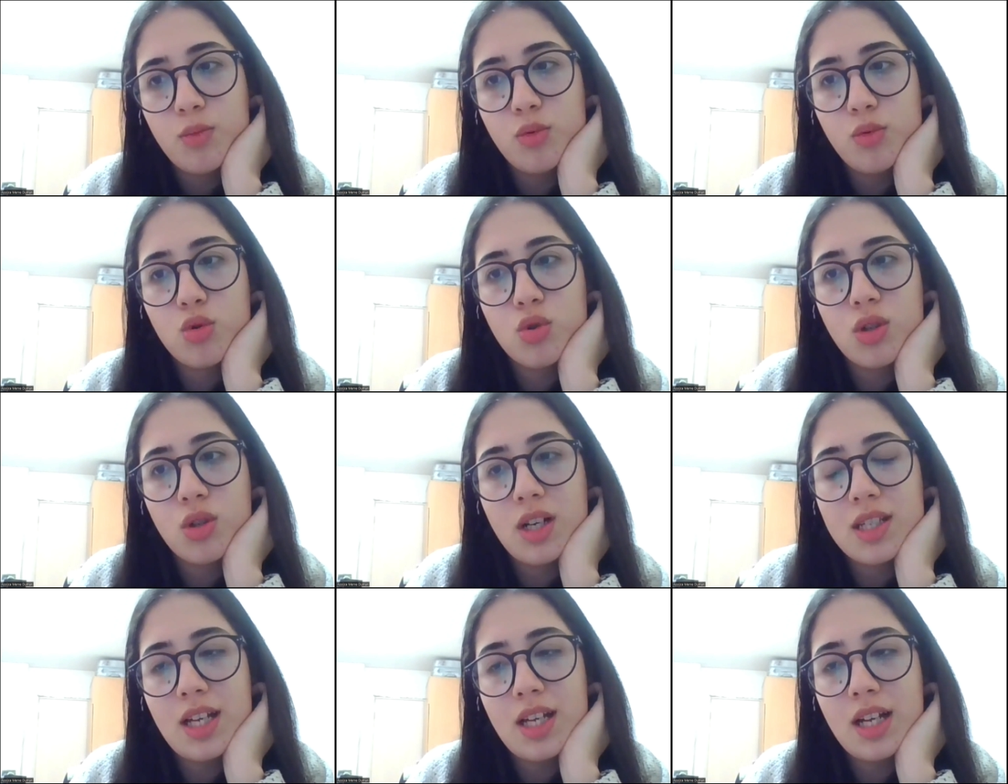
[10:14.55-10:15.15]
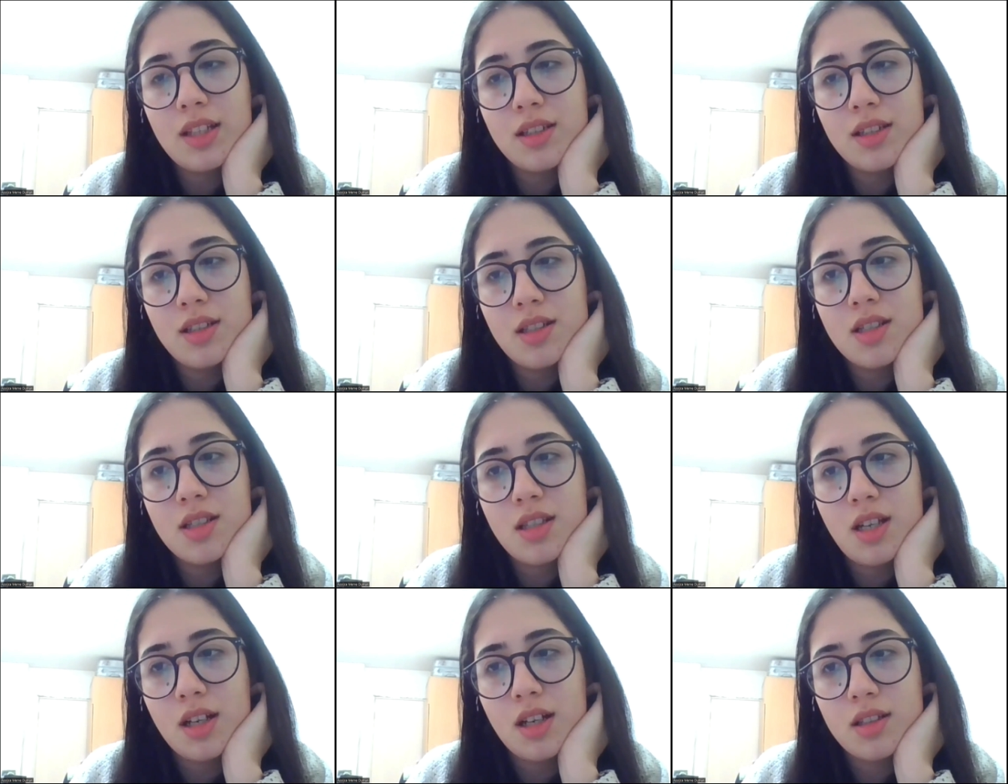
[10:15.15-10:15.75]
Bursu
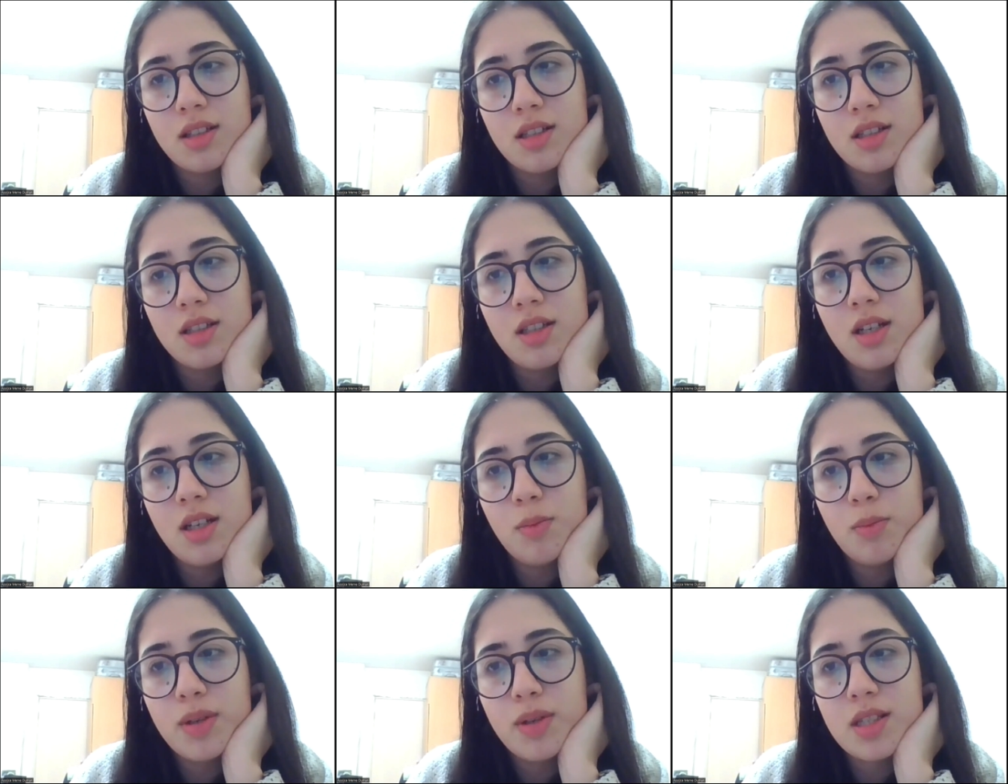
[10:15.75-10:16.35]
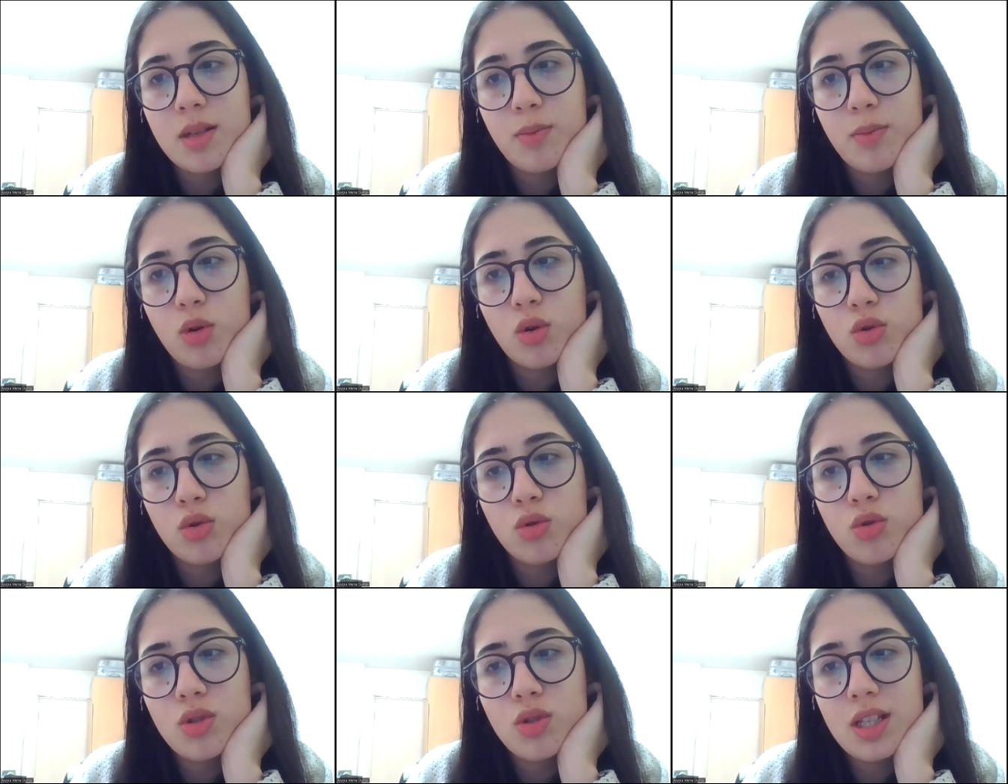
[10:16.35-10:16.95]
kazandığınız takdirde
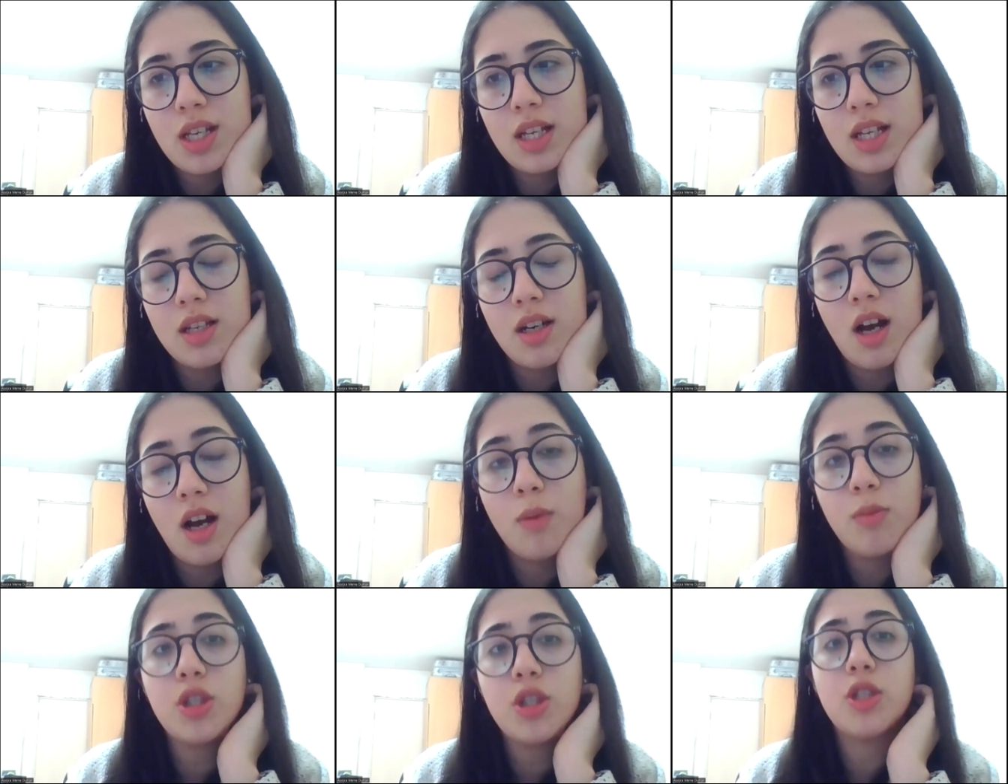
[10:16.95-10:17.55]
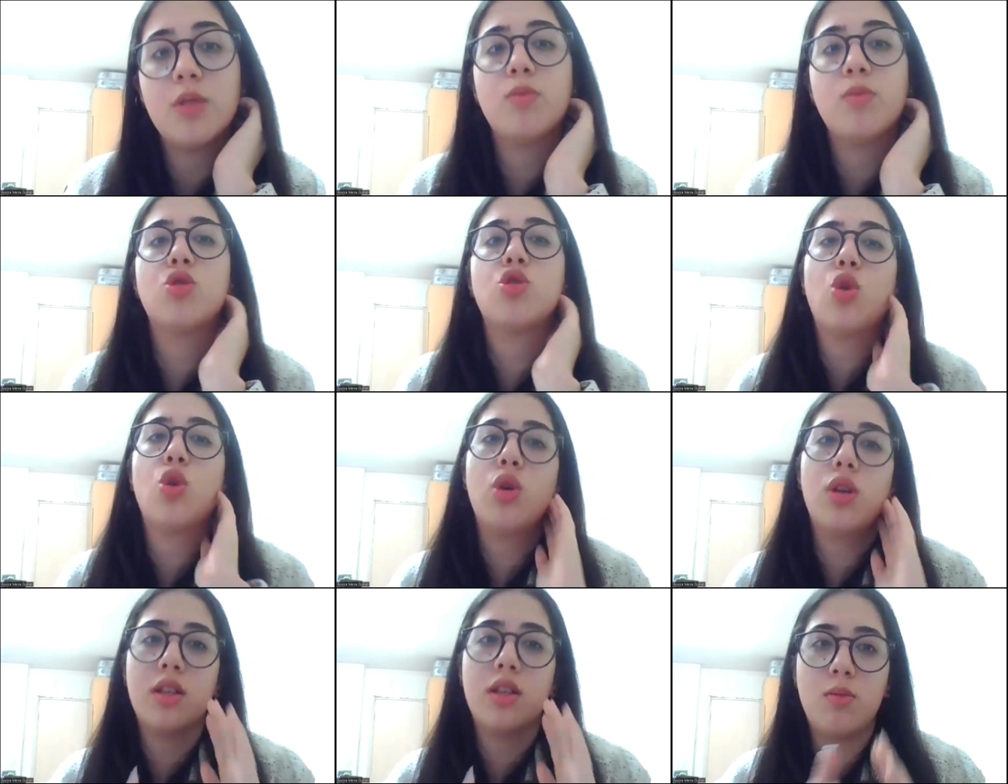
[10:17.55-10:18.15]
pasaportunuz gelir. Ama şimdi
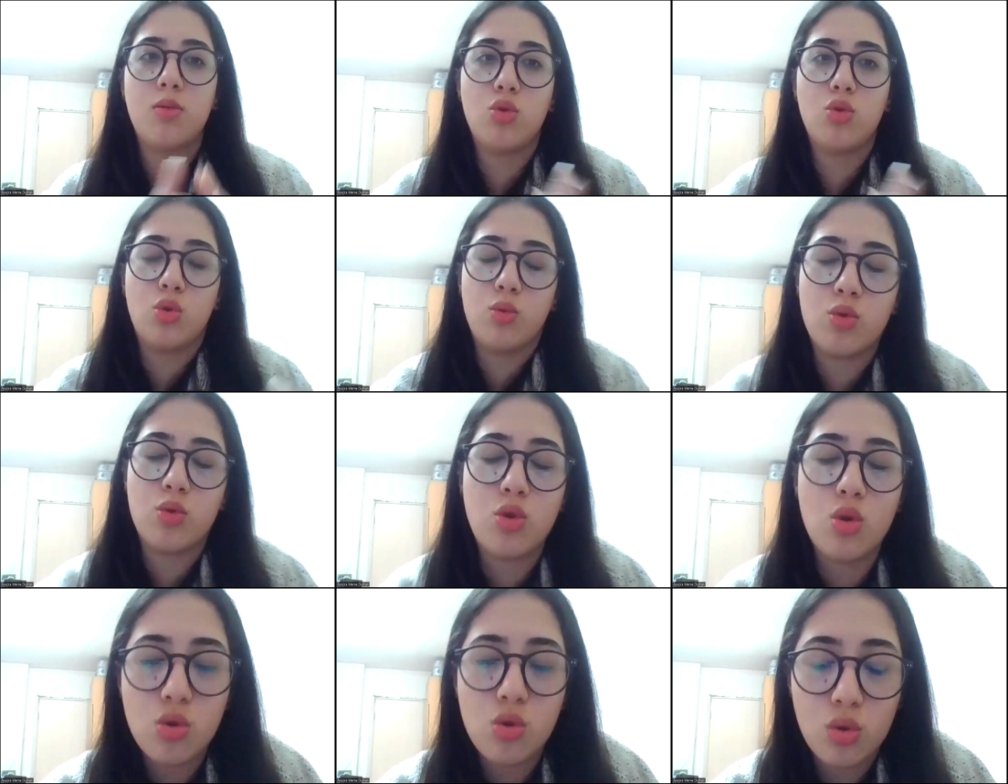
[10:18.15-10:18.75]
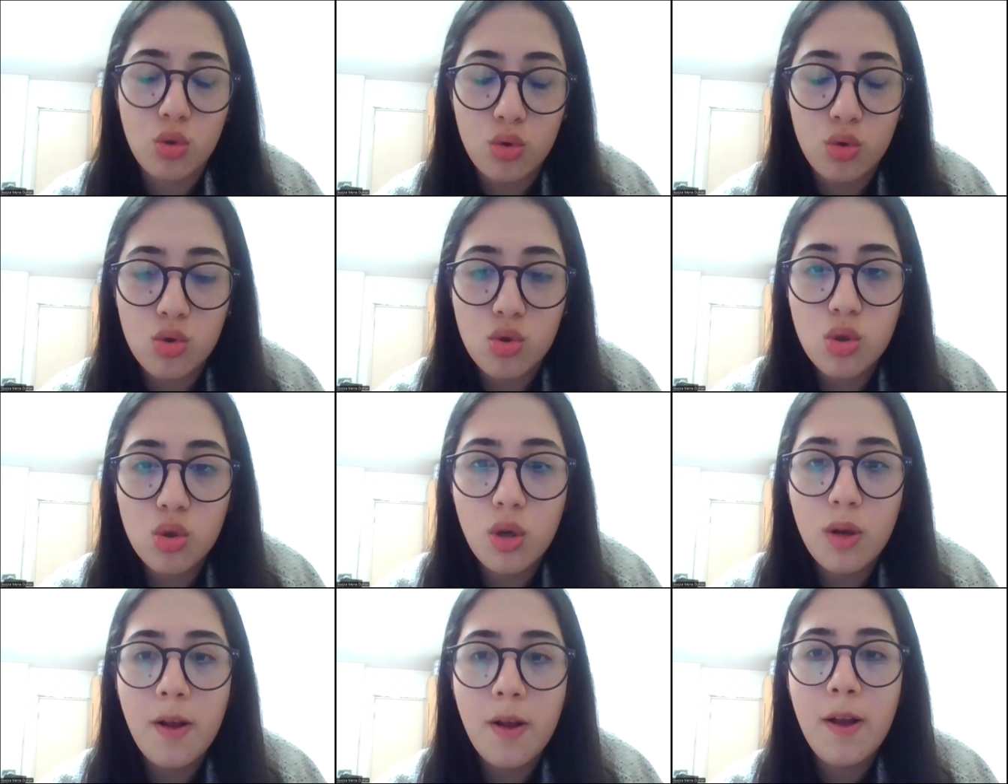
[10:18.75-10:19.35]
şöyle de bir durum söz
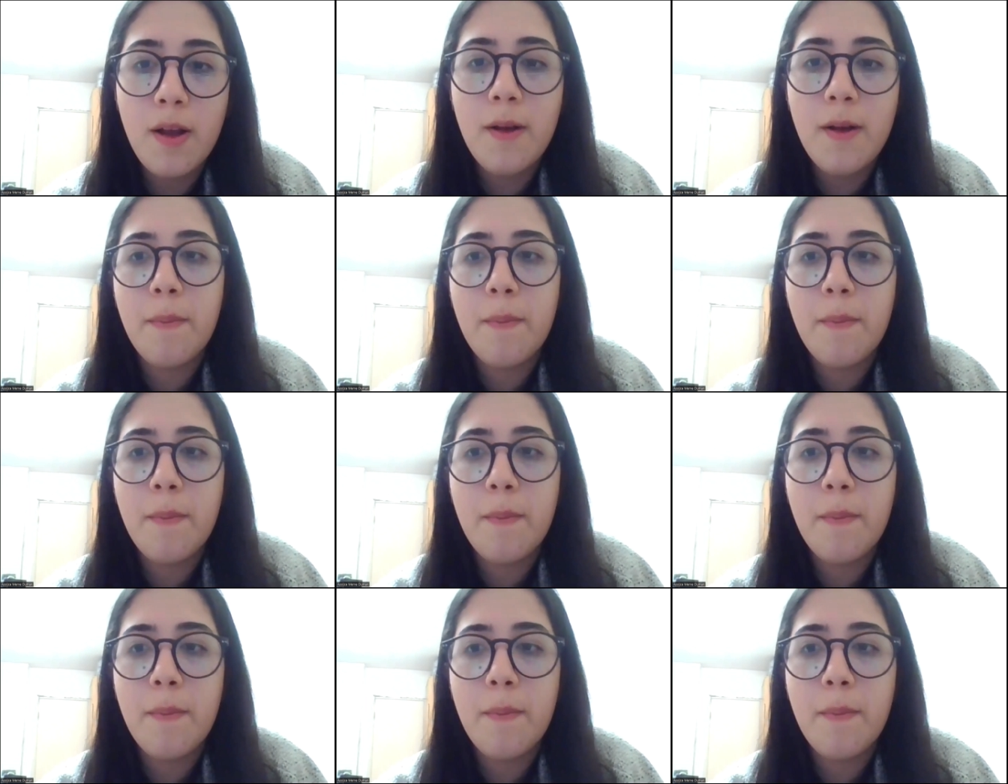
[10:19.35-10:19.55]
konusu.